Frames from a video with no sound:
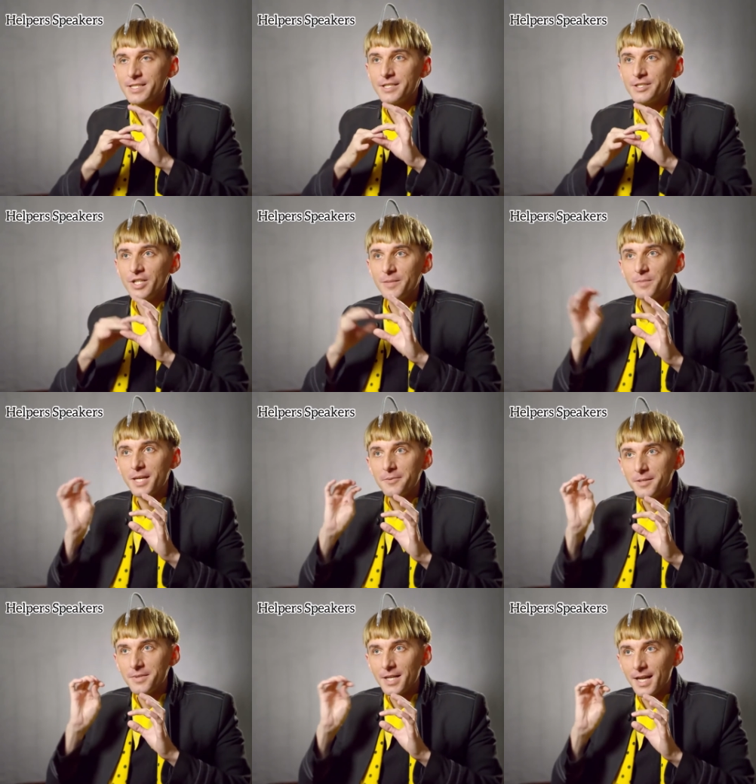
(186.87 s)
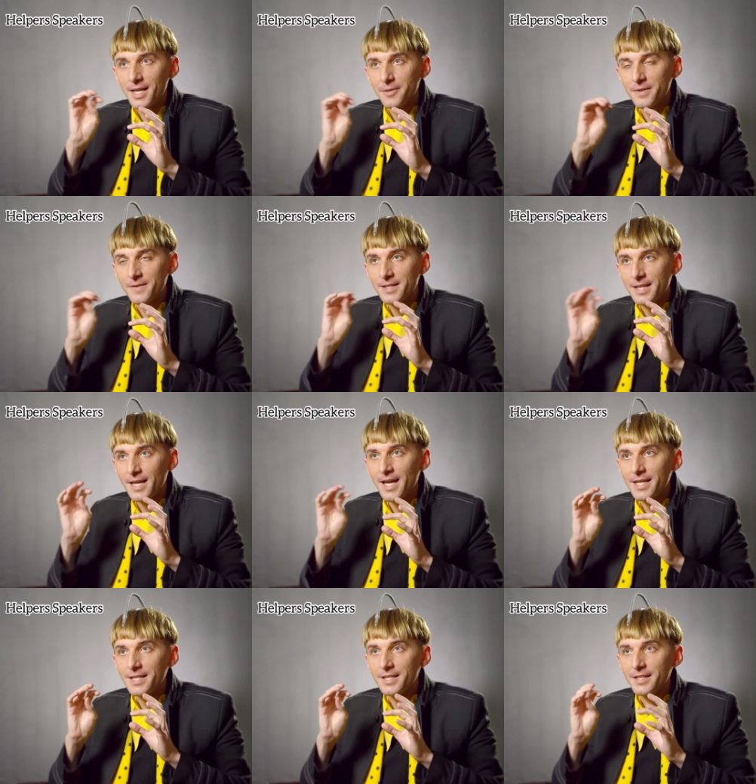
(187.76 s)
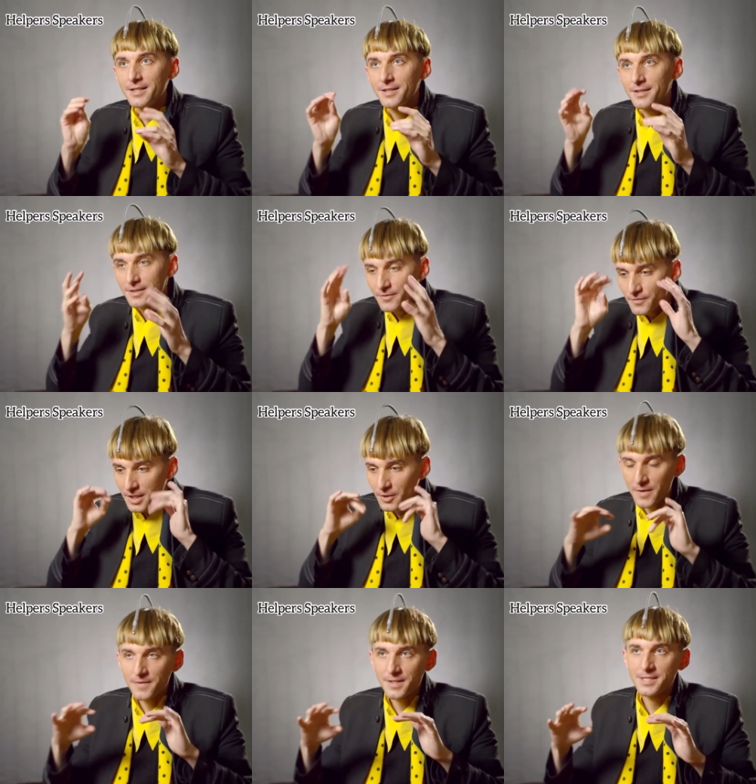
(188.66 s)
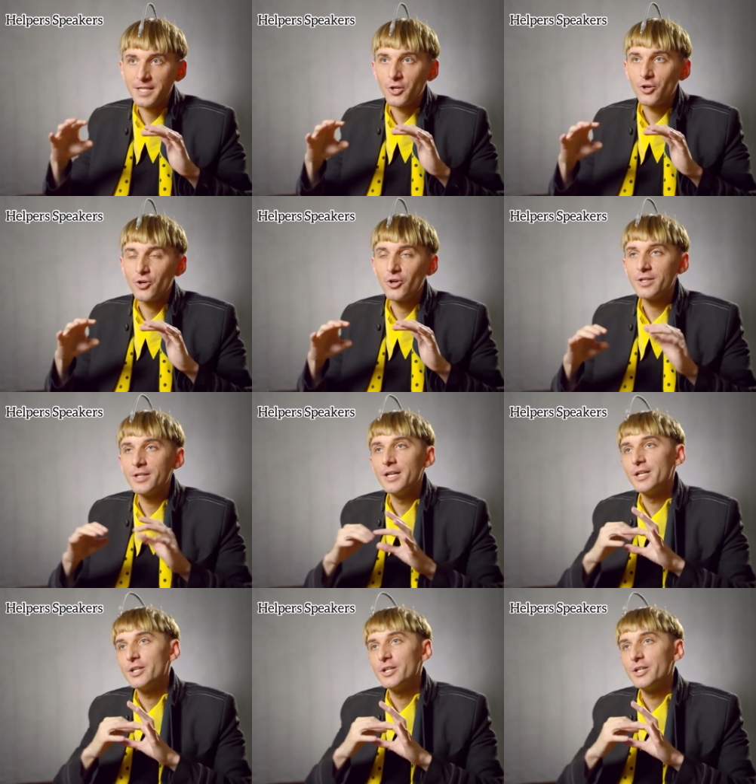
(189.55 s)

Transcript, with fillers: que es el chip que vibra cada vez que hay ah, frecuencias de color